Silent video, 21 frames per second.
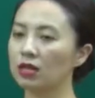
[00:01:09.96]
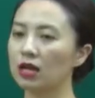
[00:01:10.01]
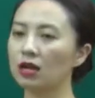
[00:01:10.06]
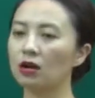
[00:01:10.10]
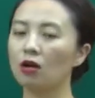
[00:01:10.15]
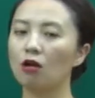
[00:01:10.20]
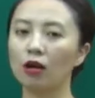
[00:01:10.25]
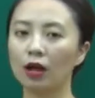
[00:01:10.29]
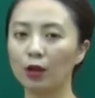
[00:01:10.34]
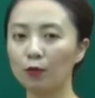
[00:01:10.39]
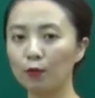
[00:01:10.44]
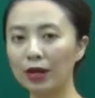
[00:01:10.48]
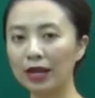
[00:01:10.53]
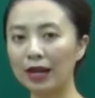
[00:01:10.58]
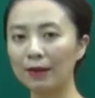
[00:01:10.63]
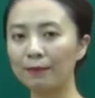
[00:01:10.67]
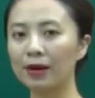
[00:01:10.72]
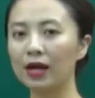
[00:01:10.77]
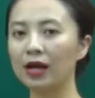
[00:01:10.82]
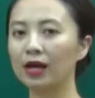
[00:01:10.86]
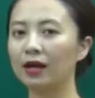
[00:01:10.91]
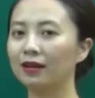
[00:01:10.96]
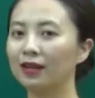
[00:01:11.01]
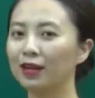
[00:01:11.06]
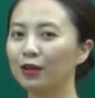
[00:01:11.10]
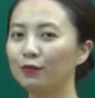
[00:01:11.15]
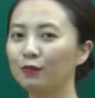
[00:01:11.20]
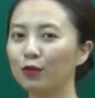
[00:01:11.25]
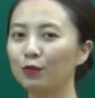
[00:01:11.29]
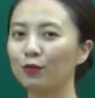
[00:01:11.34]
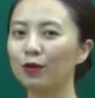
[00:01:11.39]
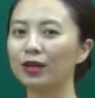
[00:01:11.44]
ta có cái nguyên âm á,
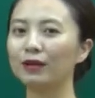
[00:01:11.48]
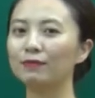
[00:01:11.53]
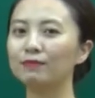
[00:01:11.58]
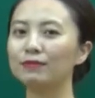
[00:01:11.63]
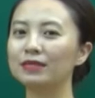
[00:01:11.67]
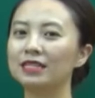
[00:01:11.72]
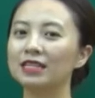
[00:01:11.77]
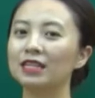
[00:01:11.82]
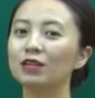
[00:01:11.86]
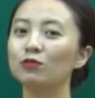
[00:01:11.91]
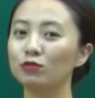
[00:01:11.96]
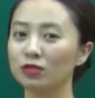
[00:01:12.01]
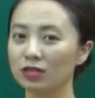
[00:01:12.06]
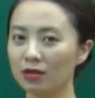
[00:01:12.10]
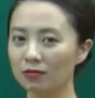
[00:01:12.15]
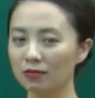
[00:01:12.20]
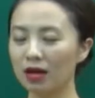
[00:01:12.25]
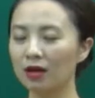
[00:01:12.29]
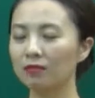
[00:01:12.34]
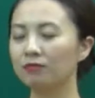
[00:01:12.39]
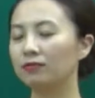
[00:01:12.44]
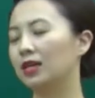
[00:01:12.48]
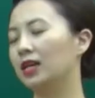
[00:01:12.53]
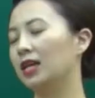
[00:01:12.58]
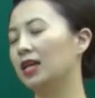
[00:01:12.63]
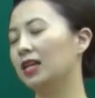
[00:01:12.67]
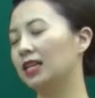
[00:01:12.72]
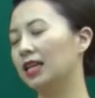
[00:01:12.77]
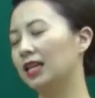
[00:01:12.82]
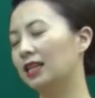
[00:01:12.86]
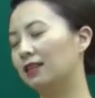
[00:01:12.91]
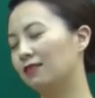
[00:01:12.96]
nếu mà nguyên âm chịu trọng âm
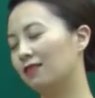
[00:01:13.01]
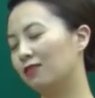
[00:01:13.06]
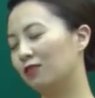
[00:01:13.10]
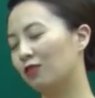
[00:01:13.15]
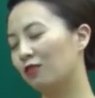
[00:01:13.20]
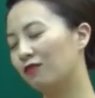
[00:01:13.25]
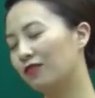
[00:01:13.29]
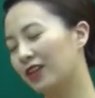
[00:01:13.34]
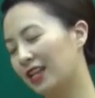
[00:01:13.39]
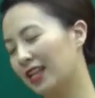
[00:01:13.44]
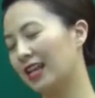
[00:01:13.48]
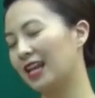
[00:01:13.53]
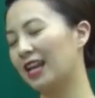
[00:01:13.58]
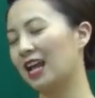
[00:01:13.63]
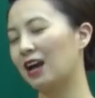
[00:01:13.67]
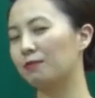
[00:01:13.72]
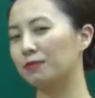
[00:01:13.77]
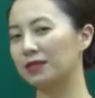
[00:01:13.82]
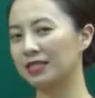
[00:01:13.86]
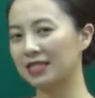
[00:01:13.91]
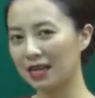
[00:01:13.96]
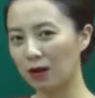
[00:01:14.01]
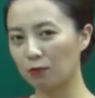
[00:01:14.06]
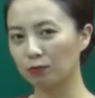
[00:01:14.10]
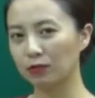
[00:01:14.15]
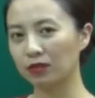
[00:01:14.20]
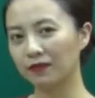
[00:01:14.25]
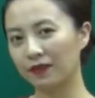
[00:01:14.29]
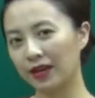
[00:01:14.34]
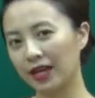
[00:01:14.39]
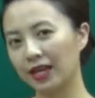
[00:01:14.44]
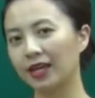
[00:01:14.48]
thì thường nó viết thế nào mình sẽ đọc
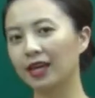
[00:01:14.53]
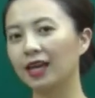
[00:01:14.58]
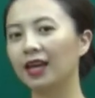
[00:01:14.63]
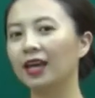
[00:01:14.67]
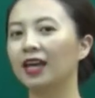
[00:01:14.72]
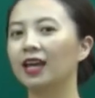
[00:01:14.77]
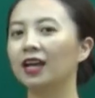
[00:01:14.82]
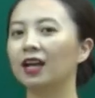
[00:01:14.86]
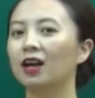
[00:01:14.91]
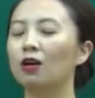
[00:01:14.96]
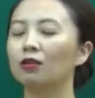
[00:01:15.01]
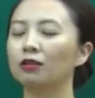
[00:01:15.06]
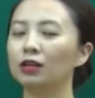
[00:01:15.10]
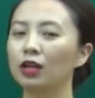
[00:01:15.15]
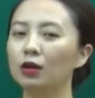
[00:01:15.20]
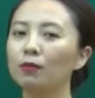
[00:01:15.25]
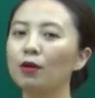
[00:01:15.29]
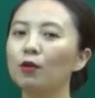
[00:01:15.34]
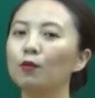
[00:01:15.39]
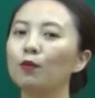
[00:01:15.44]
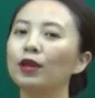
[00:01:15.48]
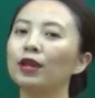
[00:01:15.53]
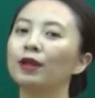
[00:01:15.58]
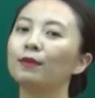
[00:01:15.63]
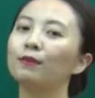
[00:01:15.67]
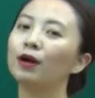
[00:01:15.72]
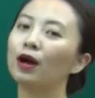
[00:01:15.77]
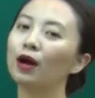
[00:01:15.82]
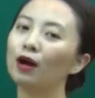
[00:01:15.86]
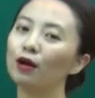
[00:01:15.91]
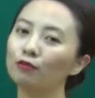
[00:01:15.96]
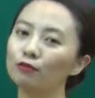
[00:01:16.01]
như vậy. Còn nếu mà nguyên âm
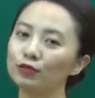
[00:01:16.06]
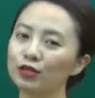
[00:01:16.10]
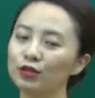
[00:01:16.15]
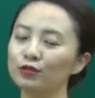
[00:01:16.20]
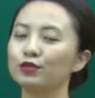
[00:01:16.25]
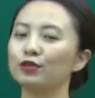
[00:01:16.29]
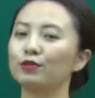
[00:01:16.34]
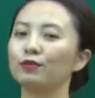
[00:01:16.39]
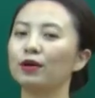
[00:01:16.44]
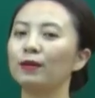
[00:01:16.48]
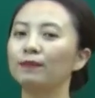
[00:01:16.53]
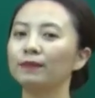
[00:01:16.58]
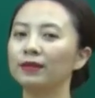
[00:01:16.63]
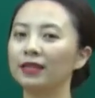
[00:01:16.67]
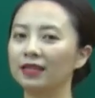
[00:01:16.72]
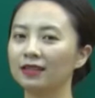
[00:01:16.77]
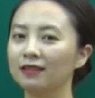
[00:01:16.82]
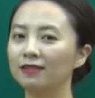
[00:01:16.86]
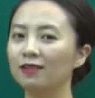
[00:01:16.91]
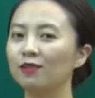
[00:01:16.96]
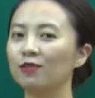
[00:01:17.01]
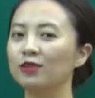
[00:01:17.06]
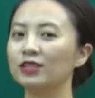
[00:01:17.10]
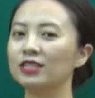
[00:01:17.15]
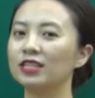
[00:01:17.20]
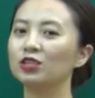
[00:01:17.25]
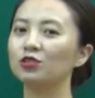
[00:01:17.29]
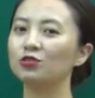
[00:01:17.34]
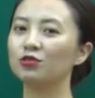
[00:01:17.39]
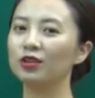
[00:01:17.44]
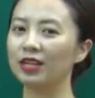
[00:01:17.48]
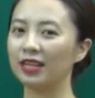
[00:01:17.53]
không chịu trọng âm thì thường nó sẽ
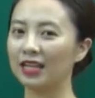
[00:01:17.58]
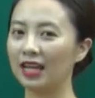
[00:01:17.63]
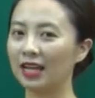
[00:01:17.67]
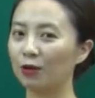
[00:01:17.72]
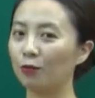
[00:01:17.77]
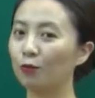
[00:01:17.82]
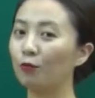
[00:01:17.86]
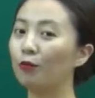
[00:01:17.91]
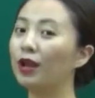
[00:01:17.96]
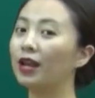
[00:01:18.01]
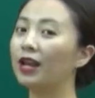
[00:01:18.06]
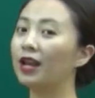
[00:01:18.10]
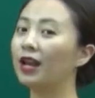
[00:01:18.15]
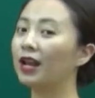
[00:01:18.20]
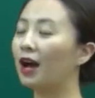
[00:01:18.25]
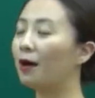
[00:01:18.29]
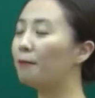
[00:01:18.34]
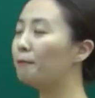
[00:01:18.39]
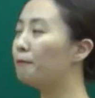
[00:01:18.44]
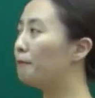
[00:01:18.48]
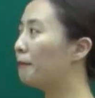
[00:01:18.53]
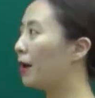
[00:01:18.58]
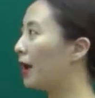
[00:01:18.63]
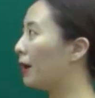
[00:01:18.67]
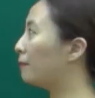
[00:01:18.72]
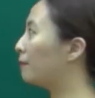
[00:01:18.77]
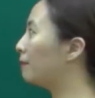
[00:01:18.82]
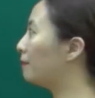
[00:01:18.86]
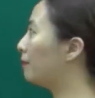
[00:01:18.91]
chuyển thành nguyên âm mềm,